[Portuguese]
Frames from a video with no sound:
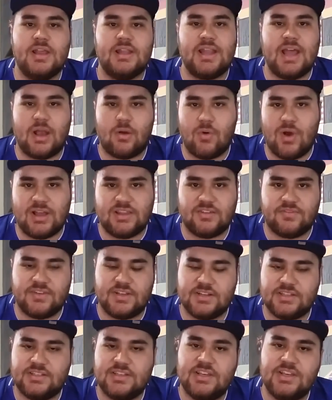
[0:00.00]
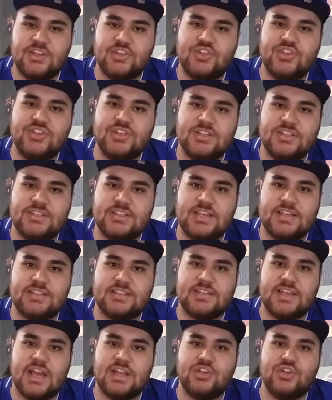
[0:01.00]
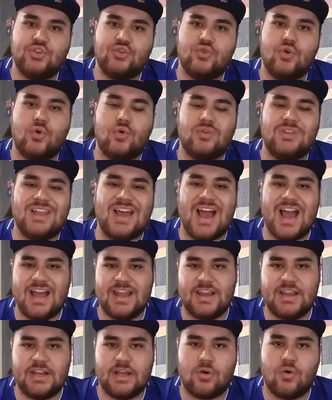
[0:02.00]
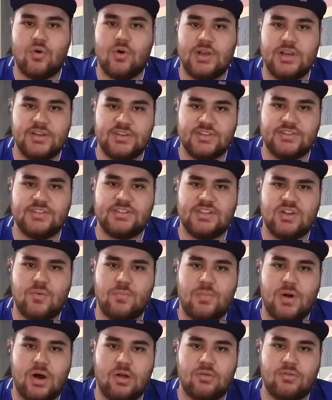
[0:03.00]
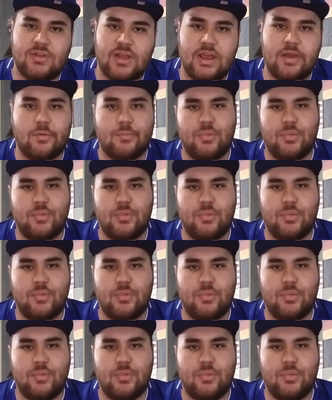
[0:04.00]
na quarta-feira seguinte, dia 17, jogo na Arena Corinthians de São Paulo, né?